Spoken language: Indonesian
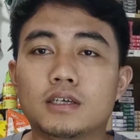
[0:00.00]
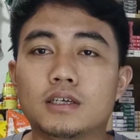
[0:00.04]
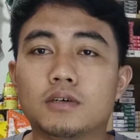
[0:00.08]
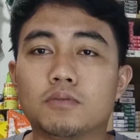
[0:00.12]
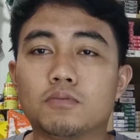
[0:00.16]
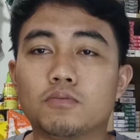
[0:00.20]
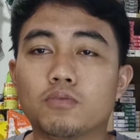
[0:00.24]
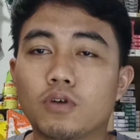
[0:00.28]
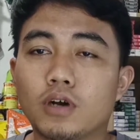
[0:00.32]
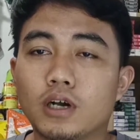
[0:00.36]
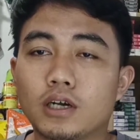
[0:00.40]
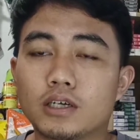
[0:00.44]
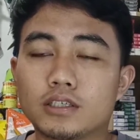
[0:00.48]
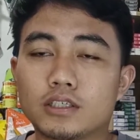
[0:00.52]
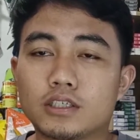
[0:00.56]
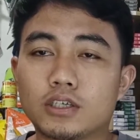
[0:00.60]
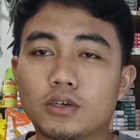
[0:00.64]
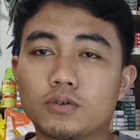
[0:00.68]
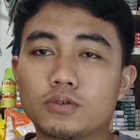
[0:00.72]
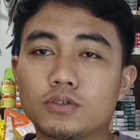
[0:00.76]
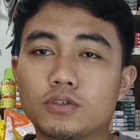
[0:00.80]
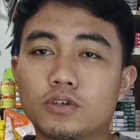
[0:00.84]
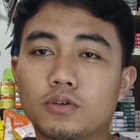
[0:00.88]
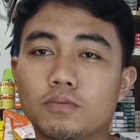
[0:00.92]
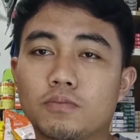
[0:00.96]
buang
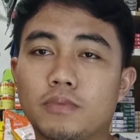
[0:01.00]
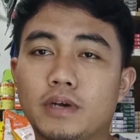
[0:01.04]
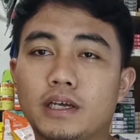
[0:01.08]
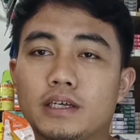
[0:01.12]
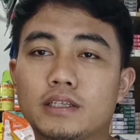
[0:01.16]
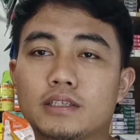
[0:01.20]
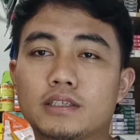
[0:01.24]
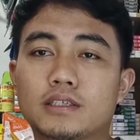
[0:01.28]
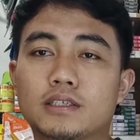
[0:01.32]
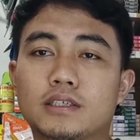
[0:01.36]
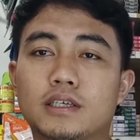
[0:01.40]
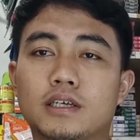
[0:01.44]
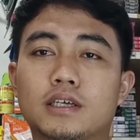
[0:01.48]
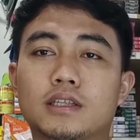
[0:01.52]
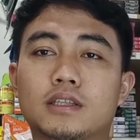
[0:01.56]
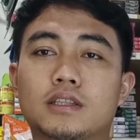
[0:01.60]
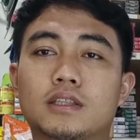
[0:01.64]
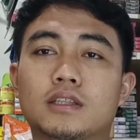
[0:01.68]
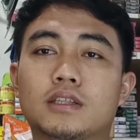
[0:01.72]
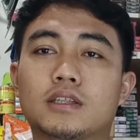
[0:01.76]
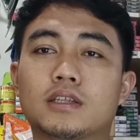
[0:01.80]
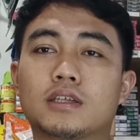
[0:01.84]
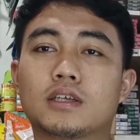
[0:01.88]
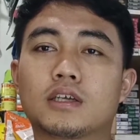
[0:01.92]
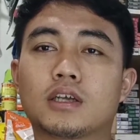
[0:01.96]
jauh-jauh mindset
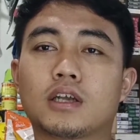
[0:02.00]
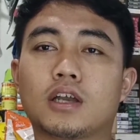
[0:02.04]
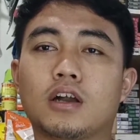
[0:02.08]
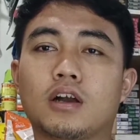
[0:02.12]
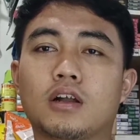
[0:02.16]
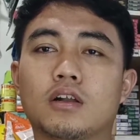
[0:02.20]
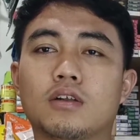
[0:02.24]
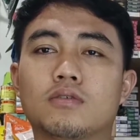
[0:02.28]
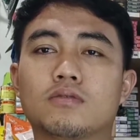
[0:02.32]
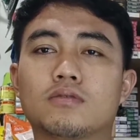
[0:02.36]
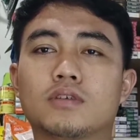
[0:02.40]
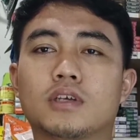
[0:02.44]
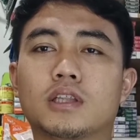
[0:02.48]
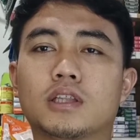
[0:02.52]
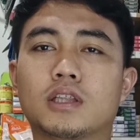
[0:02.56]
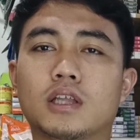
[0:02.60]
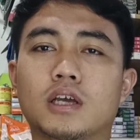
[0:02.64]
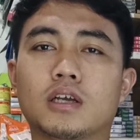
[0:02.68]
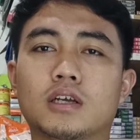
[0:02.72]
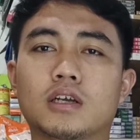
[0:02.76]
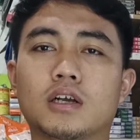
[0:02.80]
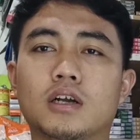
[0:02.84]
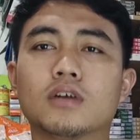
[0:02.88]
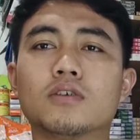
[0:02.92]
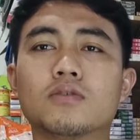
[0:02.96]
kalau kita
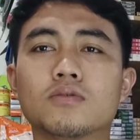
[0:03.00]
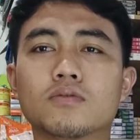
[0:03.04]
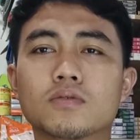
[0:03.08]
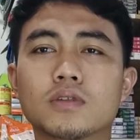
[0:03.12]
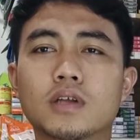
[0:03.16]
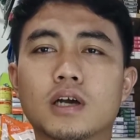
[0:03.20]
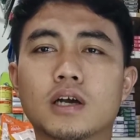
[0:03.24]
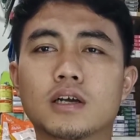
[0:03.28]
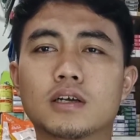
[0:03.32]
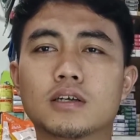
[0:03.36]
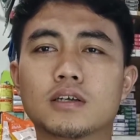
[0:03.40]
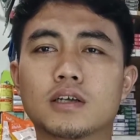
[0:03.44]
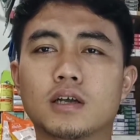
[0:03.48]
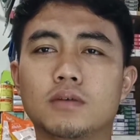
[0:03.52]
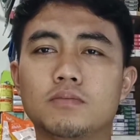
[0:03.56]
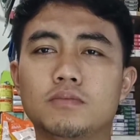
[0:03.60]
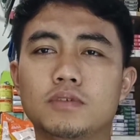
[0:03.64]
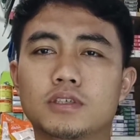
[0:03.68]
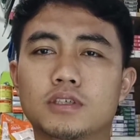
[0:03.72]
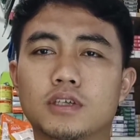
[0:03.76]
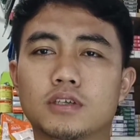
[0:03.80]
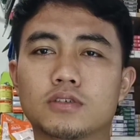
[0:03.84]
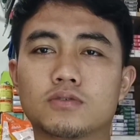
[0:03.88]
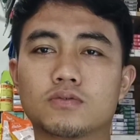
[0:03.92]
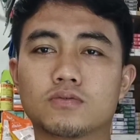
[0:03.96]
nggak ngutang nggak
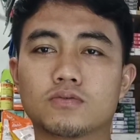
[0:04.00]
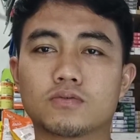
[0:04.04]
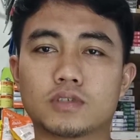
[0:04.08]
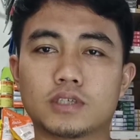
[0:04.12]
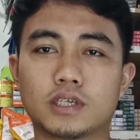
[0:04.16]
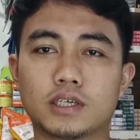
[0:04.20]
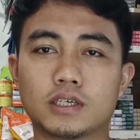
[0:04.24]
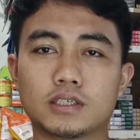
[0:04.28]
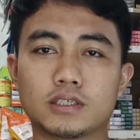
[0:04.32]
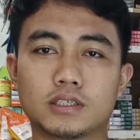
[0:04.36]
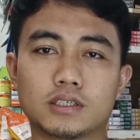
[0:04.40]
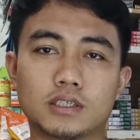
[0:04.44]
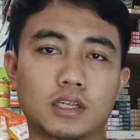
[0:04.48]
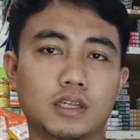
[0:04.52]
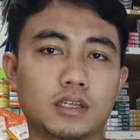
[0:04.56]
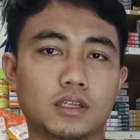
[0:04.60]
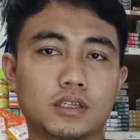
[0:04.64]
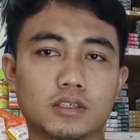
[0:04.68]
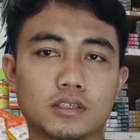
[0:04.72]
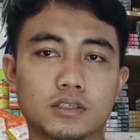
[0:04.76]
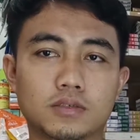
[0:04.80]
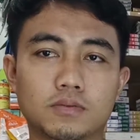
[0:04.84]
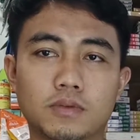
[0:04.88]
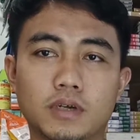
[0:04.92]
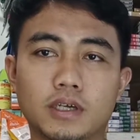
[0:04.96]
bisa sukses dan
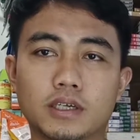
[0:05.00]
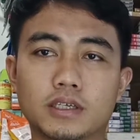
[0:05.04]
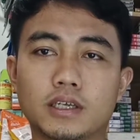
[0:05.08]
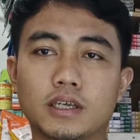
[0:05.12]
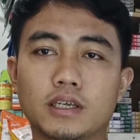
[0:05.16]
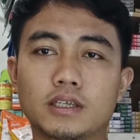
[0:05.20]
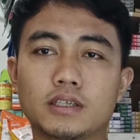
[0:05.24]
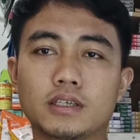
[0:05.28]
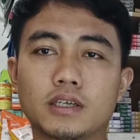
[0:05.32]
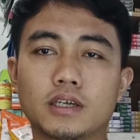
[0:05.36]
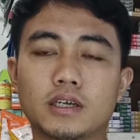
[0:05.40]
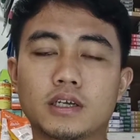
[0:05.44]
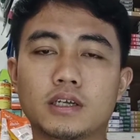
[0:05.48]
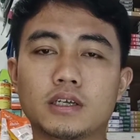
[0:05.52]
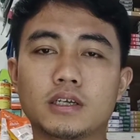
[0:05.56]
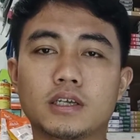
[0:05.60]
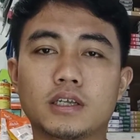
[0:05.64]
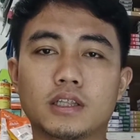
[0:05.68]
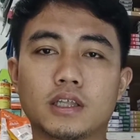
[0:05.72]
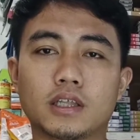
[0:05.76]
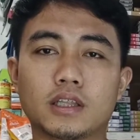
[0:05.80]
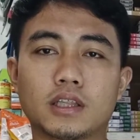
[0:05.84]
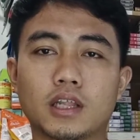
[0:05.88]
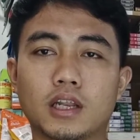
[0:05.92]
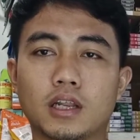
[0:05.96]
lain sebagainya
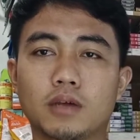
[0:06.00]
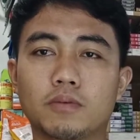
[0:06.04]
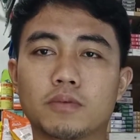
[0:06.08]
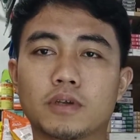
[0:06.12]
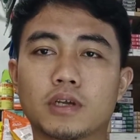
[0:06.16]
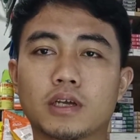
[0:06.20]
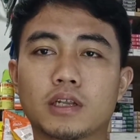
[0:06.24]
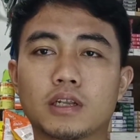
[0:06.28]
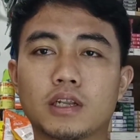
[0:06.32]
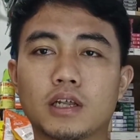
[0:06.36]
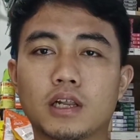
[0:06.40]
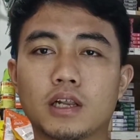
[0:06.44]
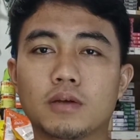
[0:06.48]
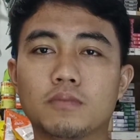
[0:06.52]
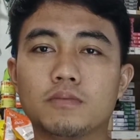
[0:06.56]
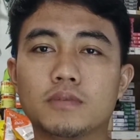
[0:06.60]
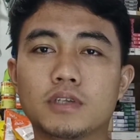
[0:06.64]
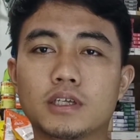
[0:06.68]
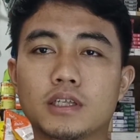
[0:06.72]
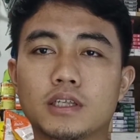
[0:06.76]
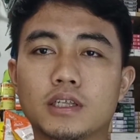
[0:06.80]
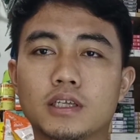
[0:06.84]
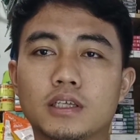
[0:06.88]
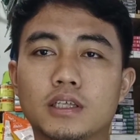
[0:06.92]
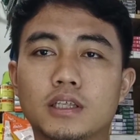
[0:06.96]
kita tanamkan dalam
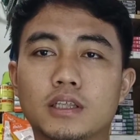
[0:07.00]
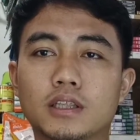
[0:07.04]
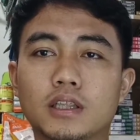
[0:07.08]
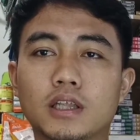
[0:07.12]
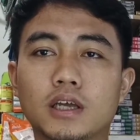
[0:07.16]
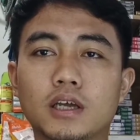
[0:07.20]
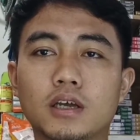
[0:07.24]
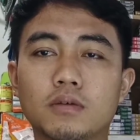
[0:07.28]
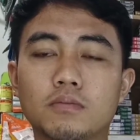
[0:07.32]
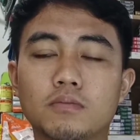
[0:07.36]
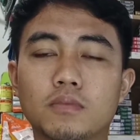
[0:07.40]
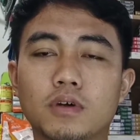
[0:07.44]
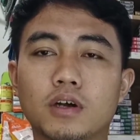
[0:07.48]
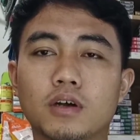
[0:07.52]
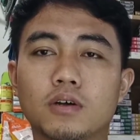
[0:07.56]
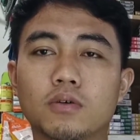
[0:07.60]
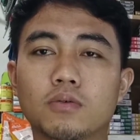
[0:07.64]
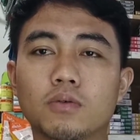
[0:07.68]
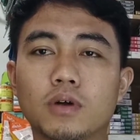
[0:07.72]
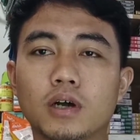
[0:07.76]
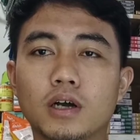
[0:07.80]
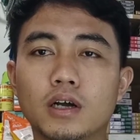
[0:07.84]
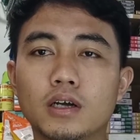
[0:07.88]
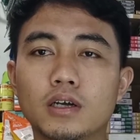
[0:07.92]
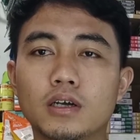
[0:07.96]
diri kita
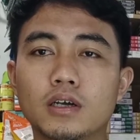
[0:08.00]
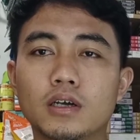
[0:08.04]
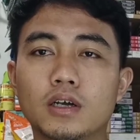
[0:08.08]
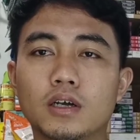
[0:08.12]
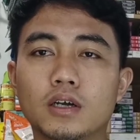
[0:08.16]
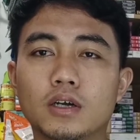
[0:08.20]
bahwa